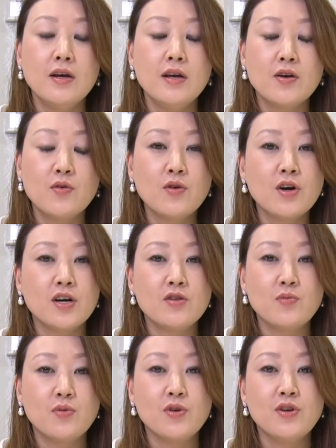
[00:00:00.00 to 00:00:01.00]
え今回
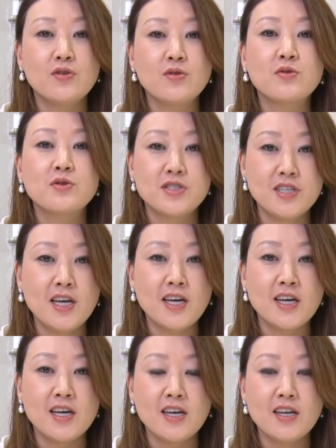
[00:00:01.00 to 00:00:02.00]
のポイントとし
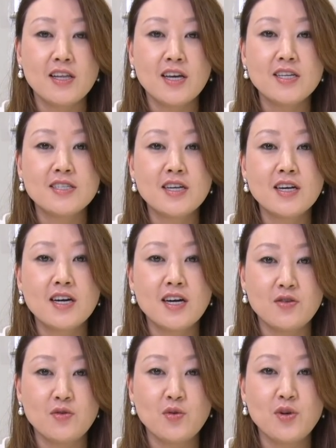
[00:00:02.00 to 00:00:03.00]
て、え大作
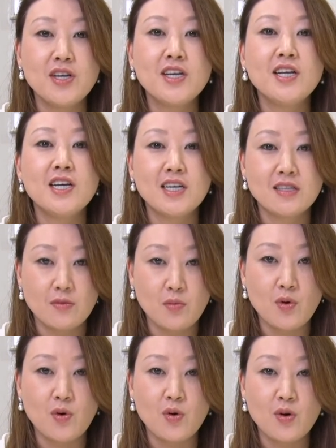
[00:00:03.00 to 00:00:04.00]
会の乗り切り方
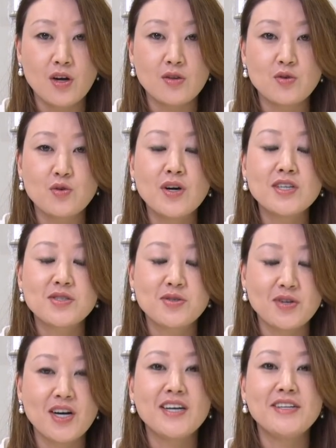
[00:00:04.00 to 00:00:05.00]
もあの詳し
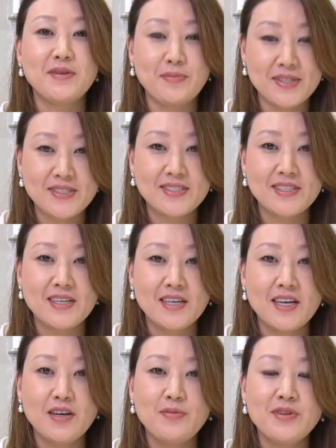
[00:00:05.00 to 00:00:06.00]
く書いてます、
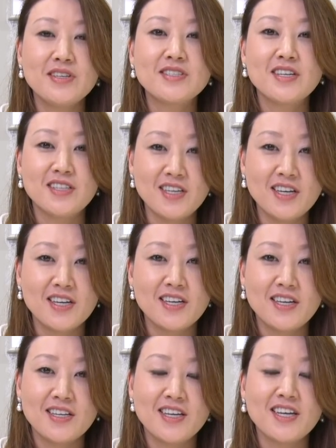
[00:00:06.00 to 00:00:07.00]
うん、皆さんね、
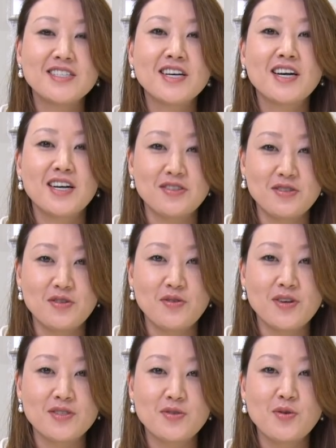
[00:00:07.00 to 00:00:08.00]
え大作会っていうの
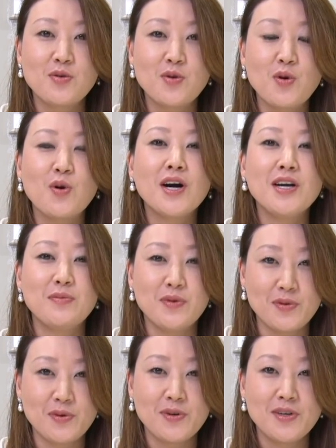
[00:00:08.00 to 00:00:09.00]
はすごく怖いも
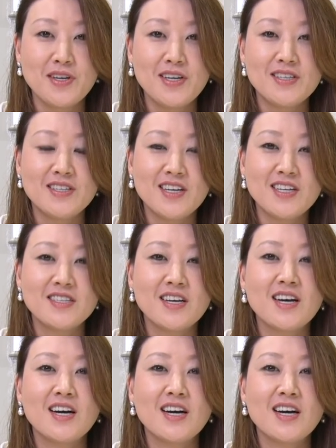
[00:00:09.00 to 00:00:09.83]
の大作